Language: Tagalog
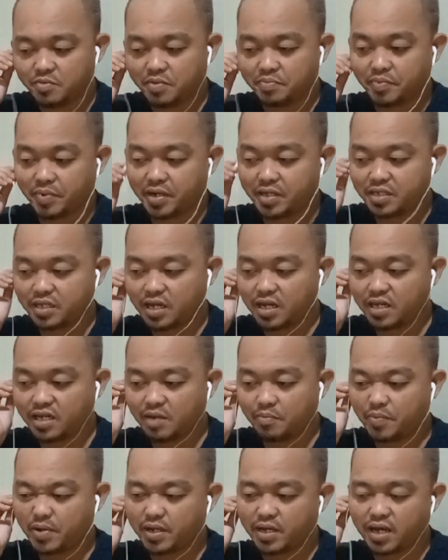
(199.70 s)
Iba pa rin
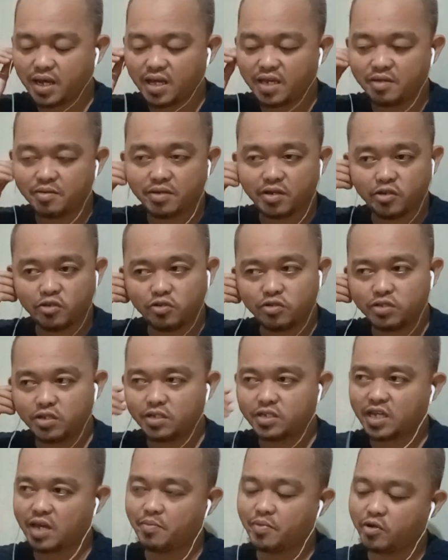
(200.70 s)
talaga pagka... Yun yung
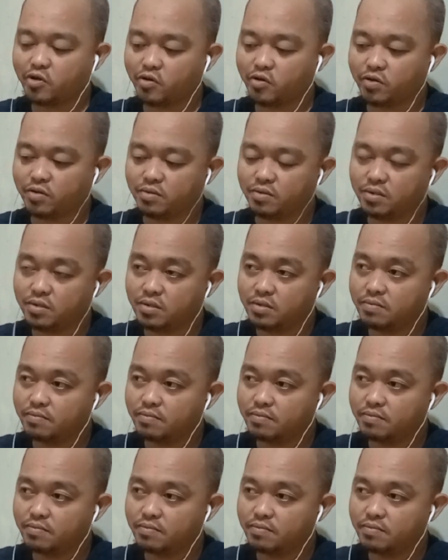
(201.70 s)
sinasabi ko eh.